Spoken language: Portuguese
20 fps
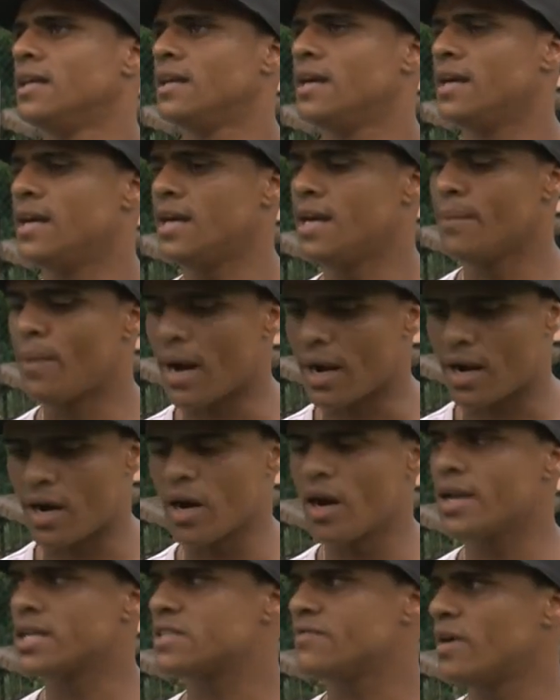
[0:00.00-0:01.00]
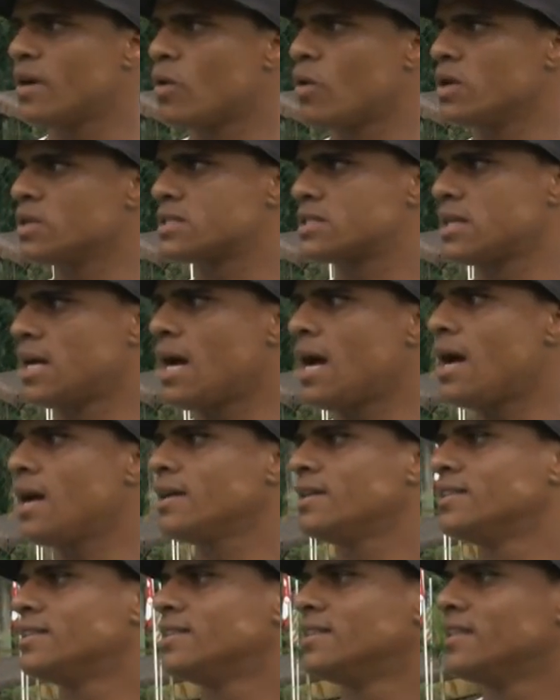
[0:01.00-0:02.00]
é bacana, você vai
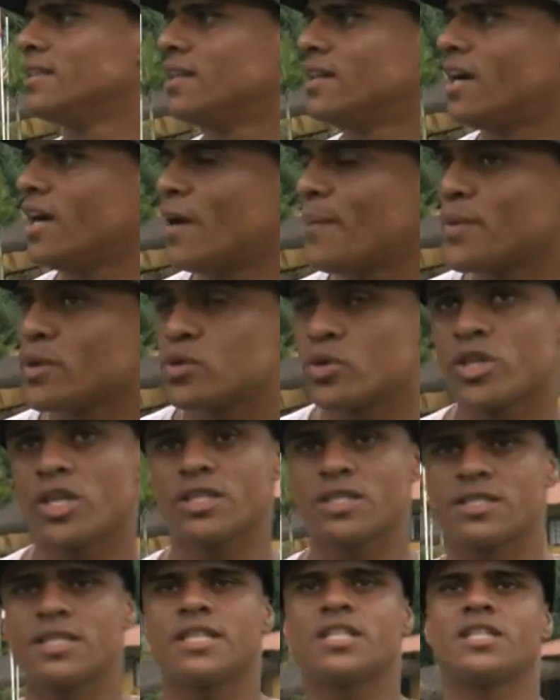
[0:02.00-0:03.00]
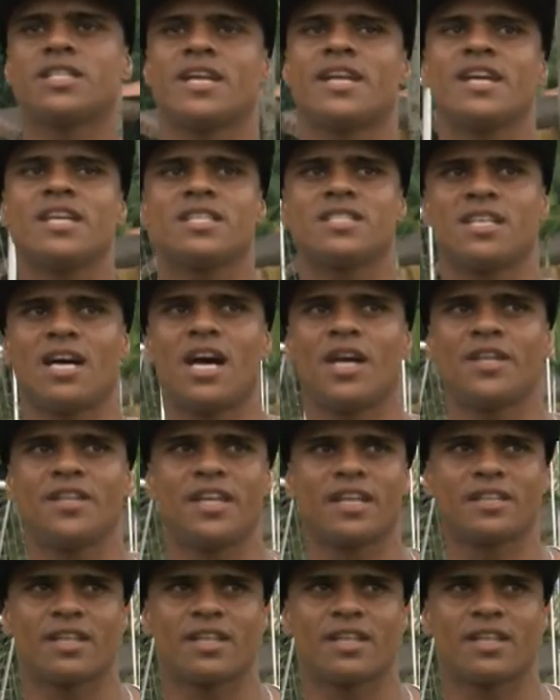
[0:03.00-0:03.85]
gostar. Aí a pessoa já se sente interessada.